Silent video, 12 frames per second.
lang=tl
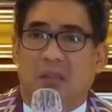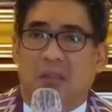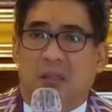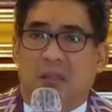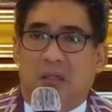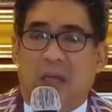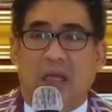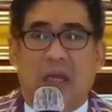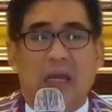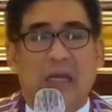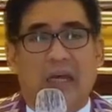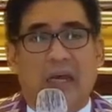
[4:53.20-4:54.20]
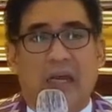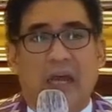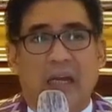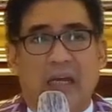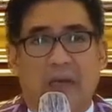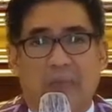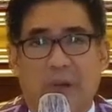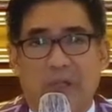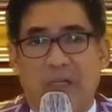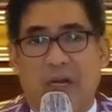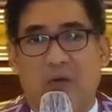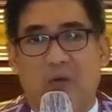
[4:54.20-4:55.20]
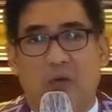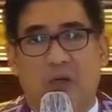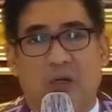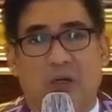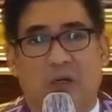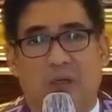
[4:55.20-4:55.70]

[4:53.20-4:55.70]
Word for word: Nengkay karang anak, pansinan ko kula,